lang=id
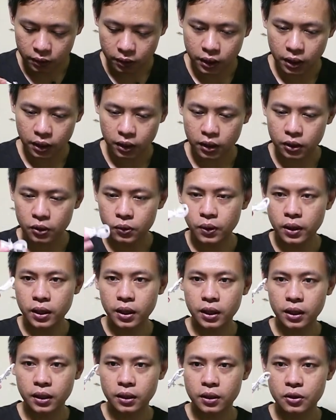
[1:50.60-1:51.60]
Yang kedua
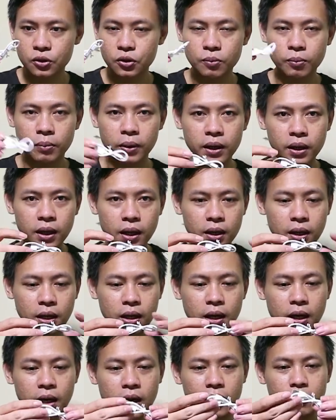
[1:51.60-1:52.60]
yang kita jumpai
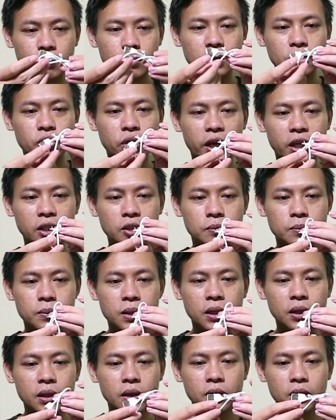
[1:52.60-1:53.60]
adalah kabel
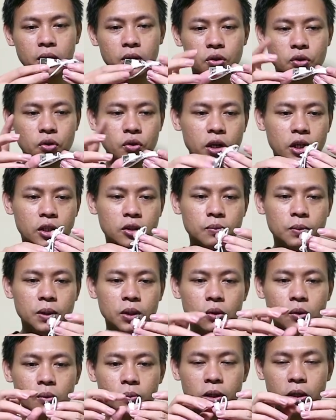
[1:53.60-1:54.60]
USB,
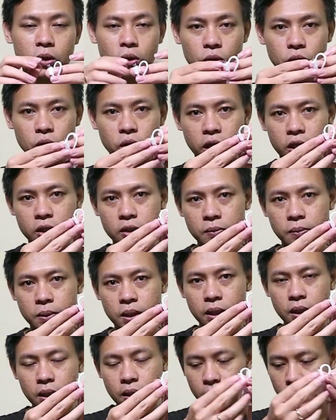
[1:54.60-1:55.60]
USB to micro
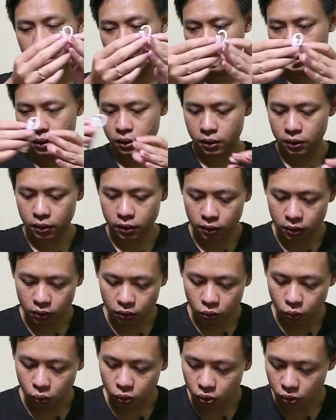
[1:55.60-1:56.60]
USB
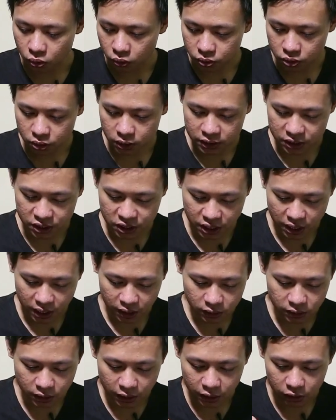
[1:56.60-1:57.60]
untuk
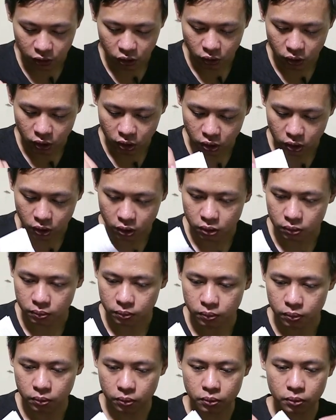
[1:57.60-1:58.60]
ngecharge atau
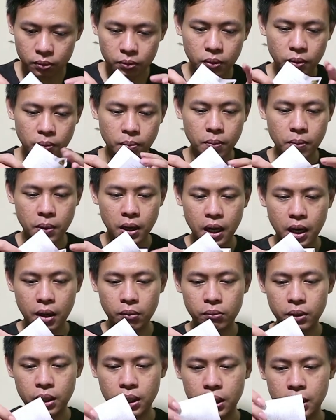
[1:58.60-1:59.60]

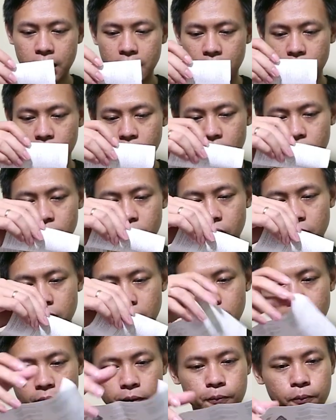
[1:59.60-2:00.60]
mengambil data
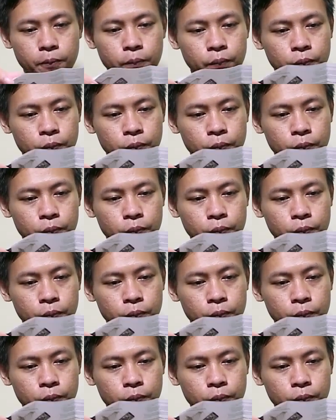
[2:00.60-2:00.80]
mungkin.